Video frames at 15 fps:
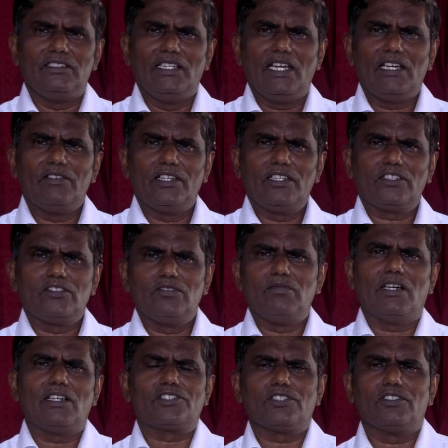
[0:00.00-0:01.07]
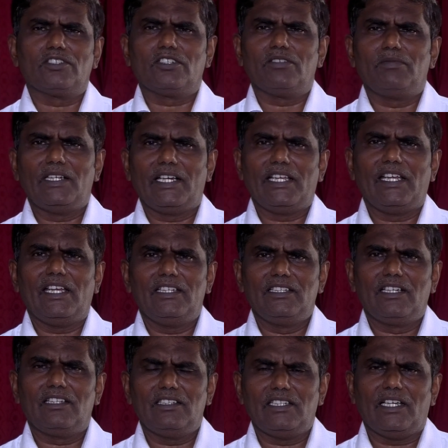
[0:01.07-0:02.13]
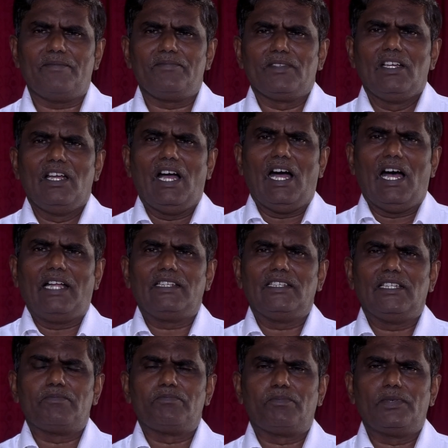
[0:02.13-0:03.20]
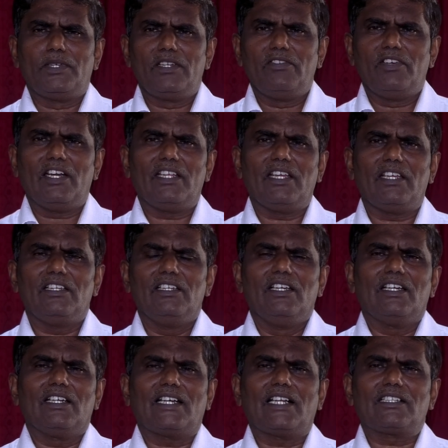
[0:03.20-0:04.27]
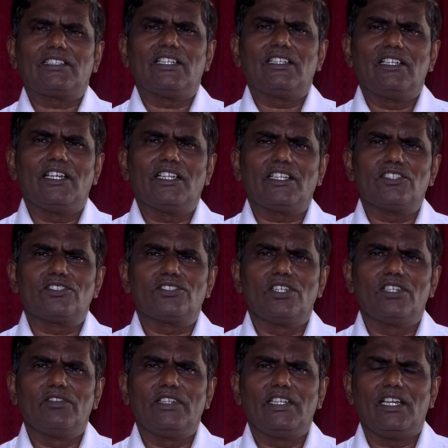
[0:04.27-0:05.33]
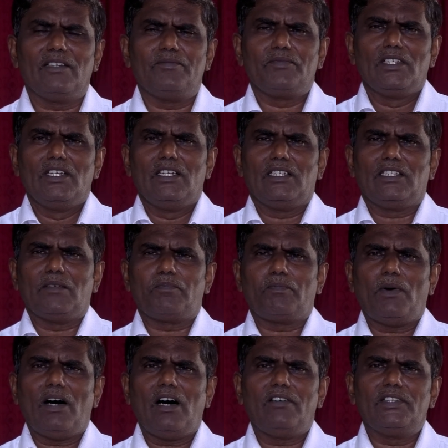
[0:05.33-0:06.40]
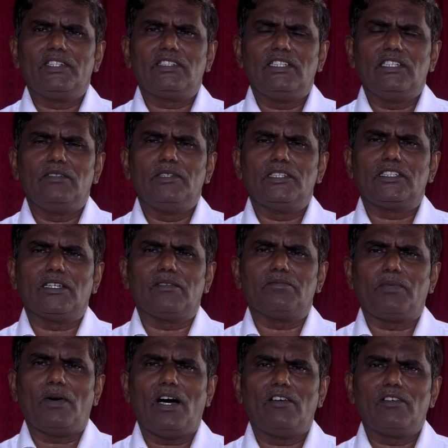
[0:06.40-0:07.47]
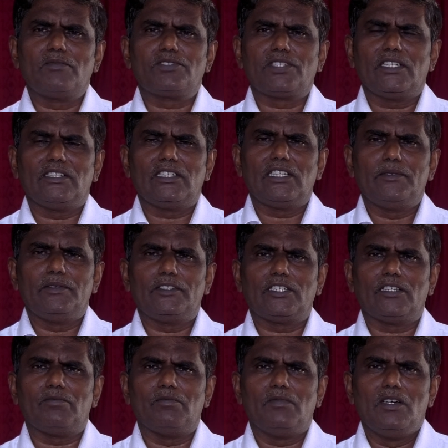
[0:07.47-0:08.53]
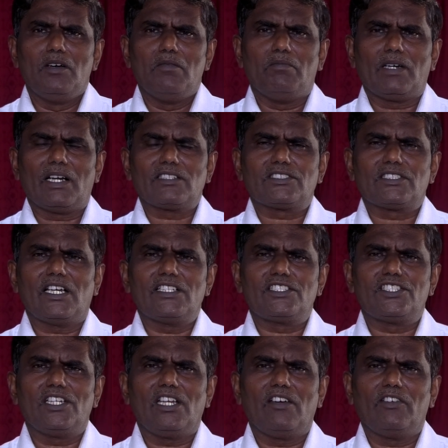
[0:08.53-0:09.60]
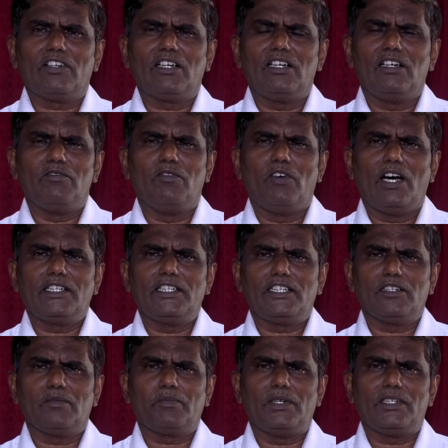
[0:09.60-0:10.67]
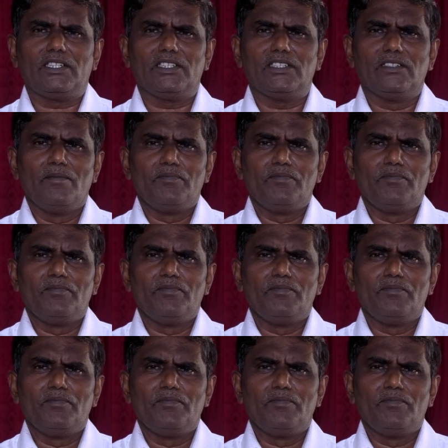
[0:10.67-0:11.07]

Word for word: தேவனுக்கும் மனுஷனுக்கும் இடையே இருந்த அந்த பிரிவினையை கத்தர் இன்றைக்கு சிலுவையில் இந்த பாவத்தின் நிமித்தம் பாவம் செய்த நிமித்தம் மனசாட்சியில் அவர்கள் பாதிக்கப்பட்டு